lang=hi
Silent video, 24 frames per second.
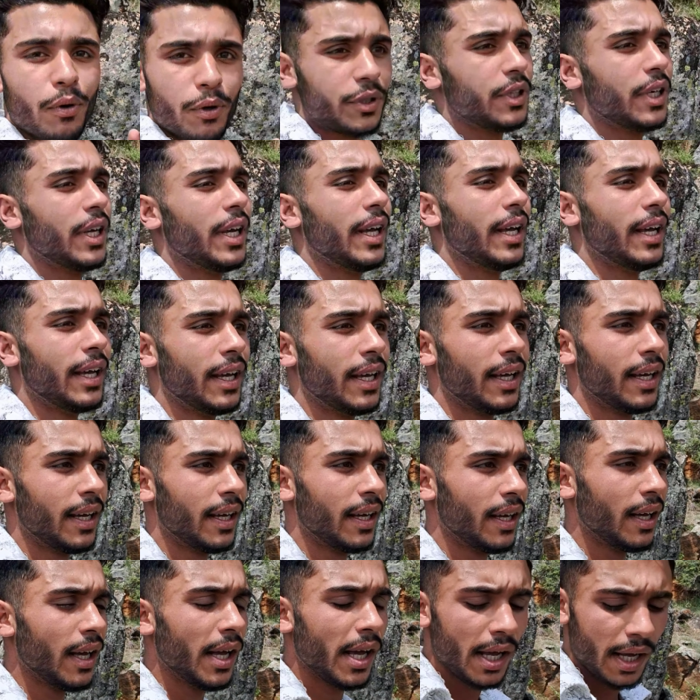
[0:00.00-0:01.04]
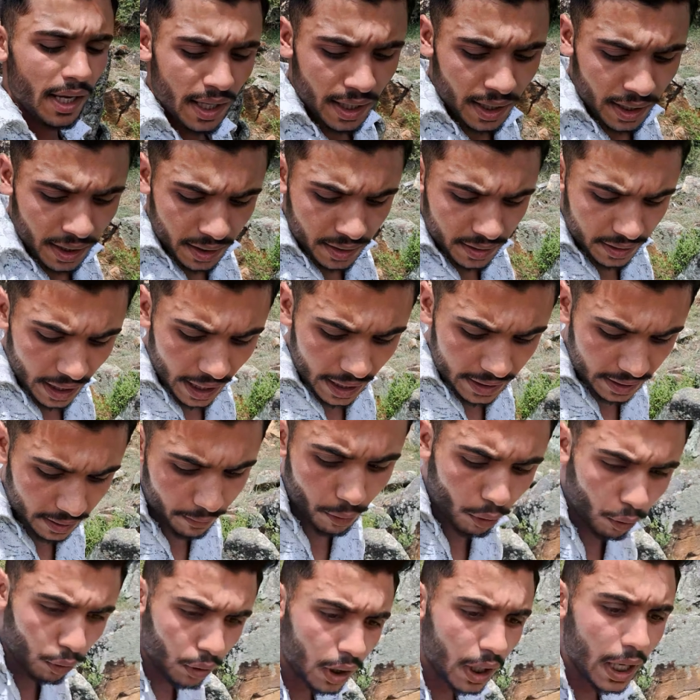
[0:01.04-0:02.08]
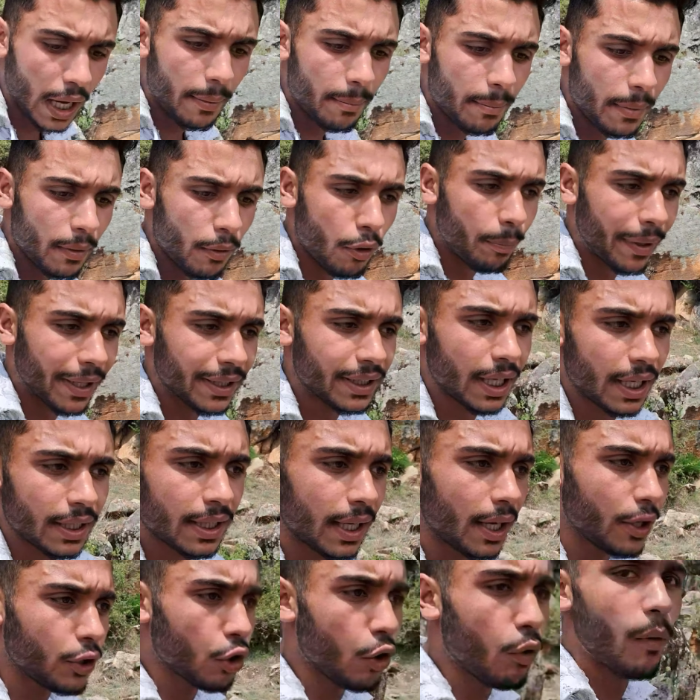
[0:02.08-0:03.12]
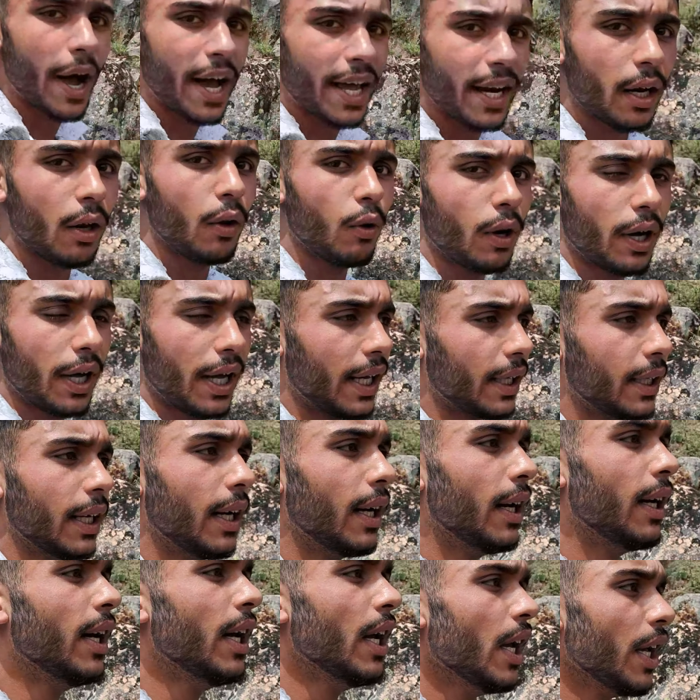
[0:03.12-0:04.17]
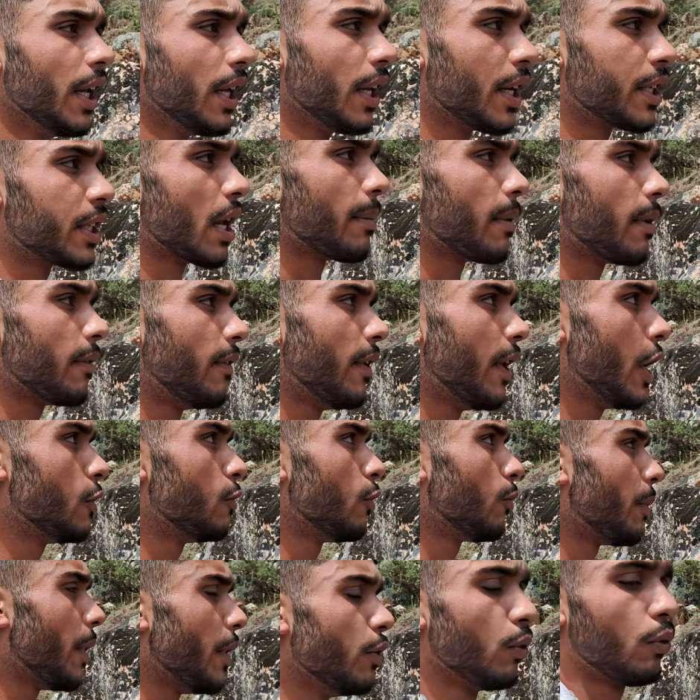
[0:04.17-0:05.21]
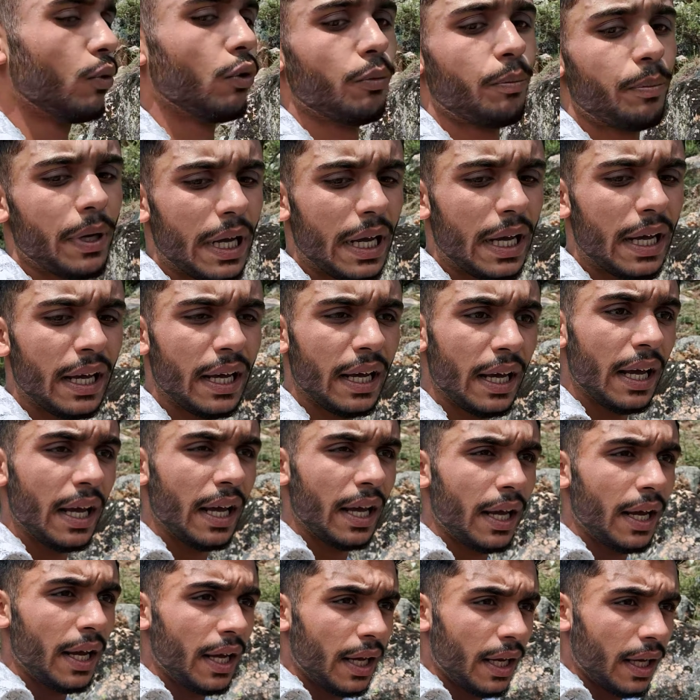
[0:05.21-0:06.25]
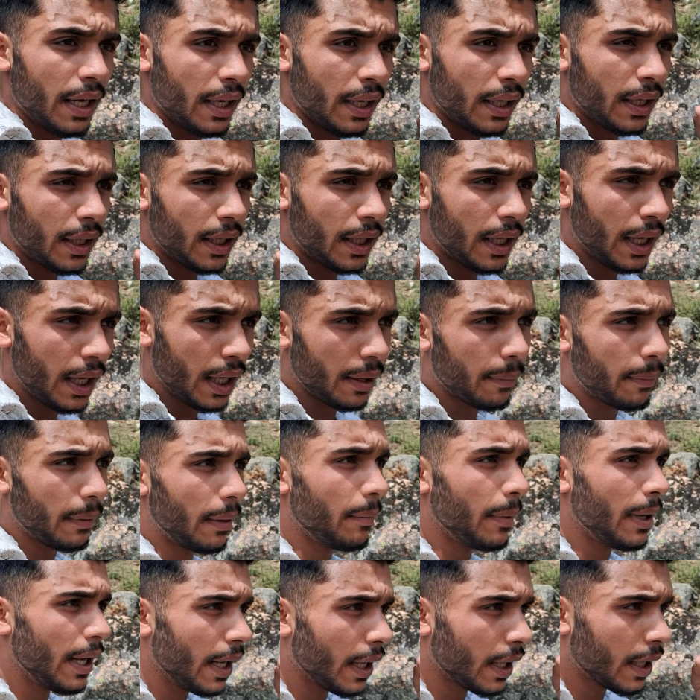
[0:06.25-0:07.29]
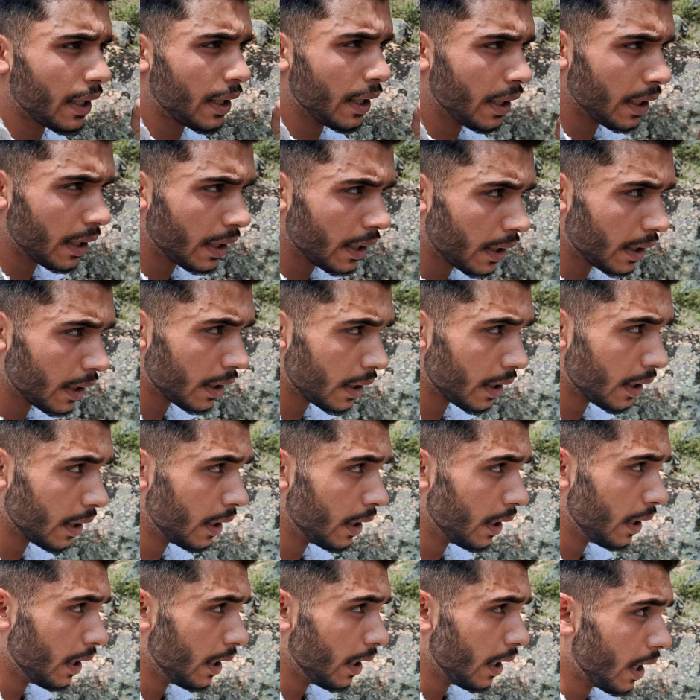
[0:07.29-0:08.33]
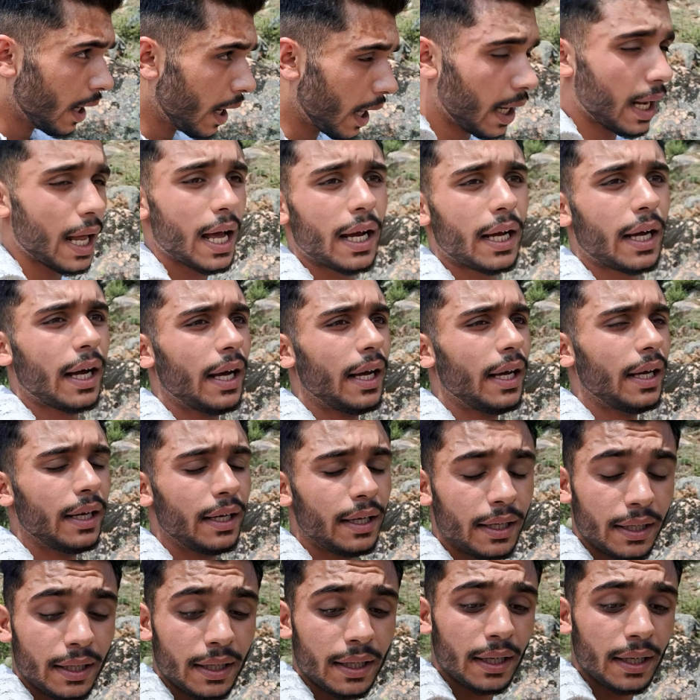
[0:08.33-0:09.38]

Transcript: पहुंच गए जैसे वो कोलगाम में वो पत्थर था ना जो वायरल हो गया था इन फेसबुक पे यूट्यूब पे कीरबल में एक इलाका है